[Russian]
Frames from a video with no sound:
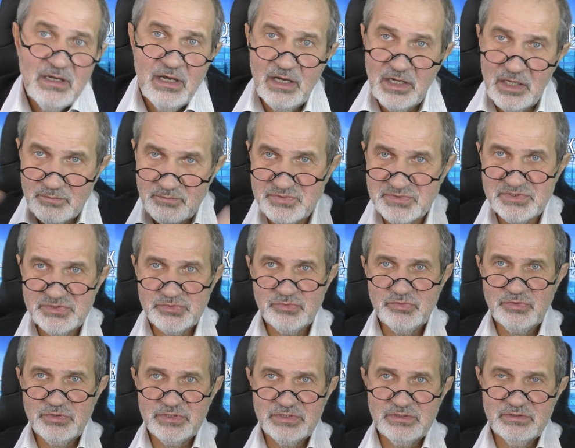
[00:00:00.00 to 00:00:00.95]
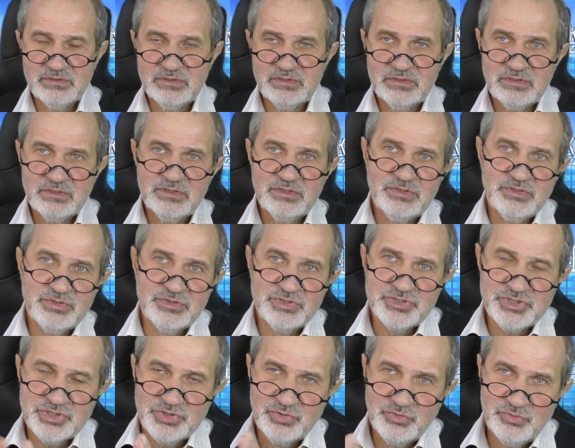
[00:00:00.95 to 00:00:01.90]
обзор, э,
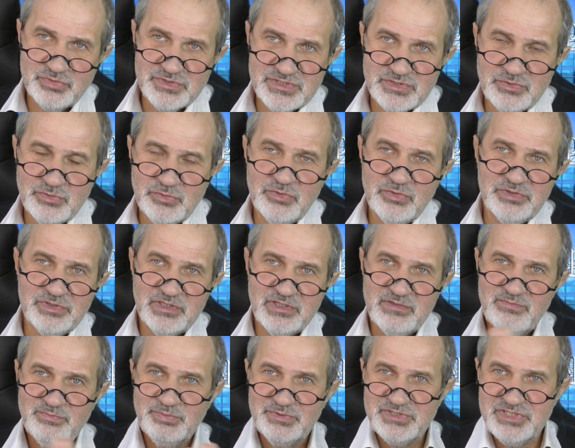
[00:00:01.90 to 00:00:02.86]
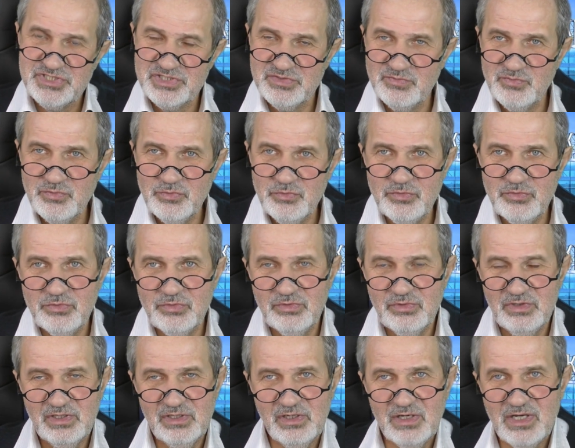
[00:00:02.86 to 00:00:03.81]
что с долларом, почему,
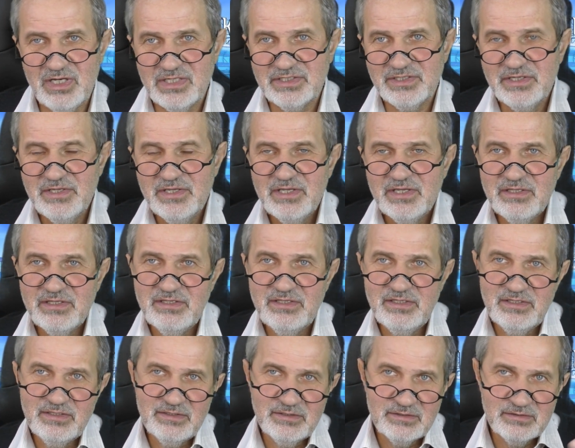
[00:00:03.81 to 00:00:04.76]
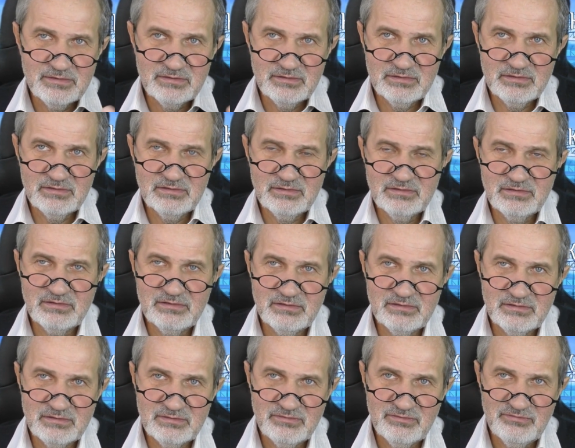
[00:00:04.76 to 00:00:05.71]
как. И
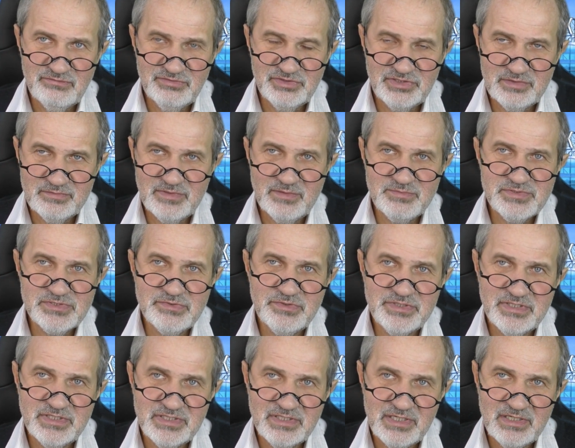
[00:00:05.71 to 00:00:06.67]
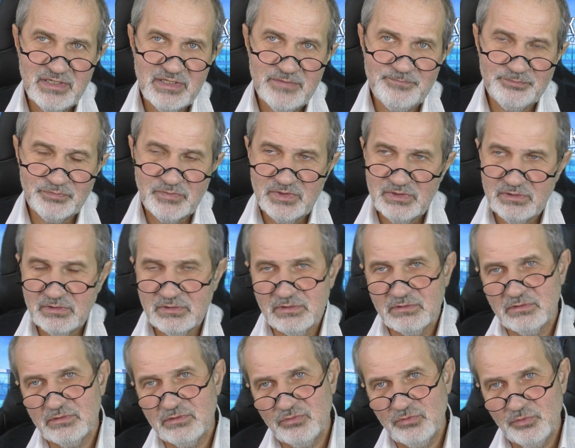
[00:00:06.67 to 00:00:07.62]
э, в этом обзоре я,
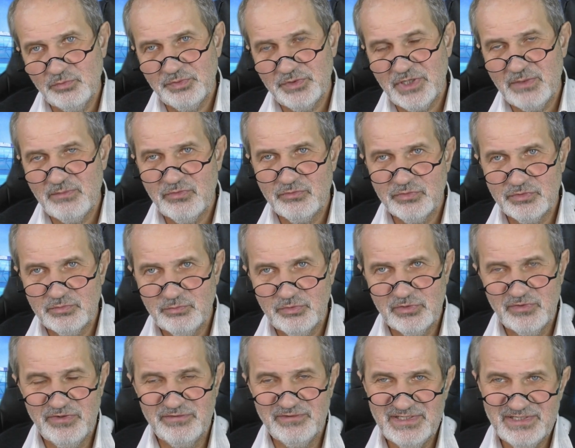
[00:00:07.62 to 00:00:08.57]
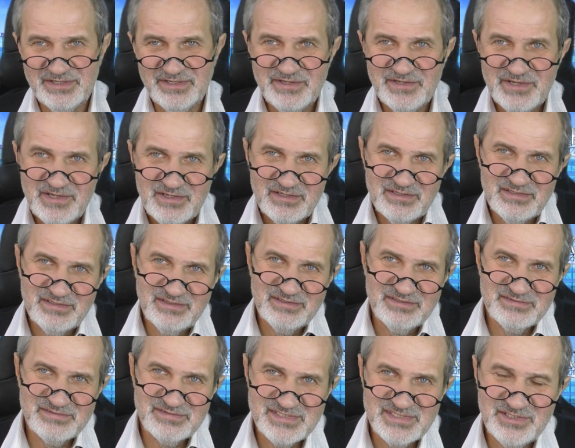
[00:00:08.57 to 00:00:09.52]
э, ну, прямо вот буквально
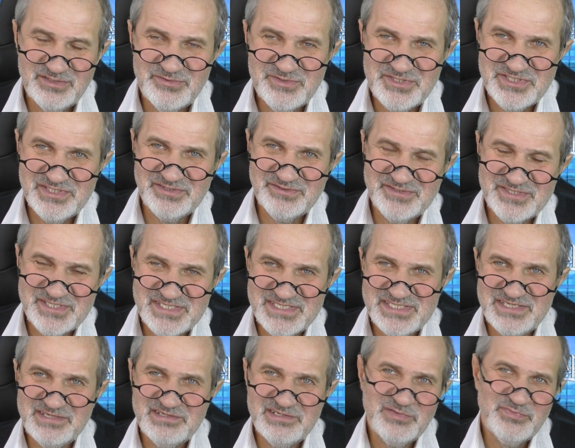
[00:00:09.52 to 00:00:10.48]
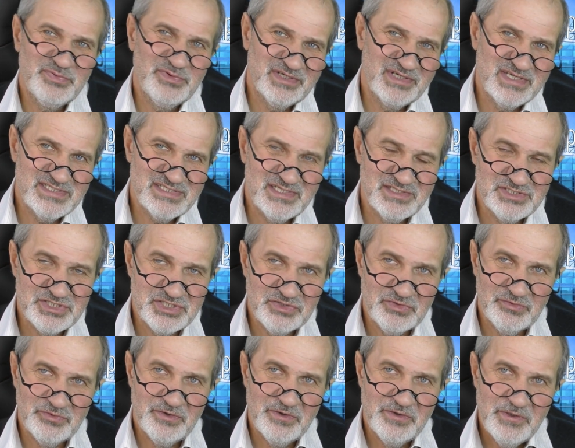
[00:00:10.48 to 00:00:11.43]
с научной точки зрения показал,
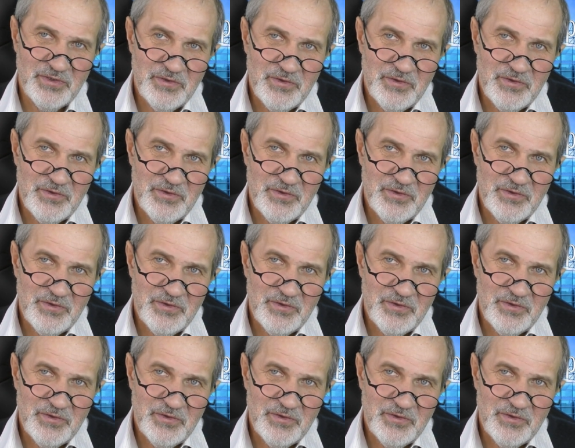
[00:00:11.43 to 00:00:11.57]
что,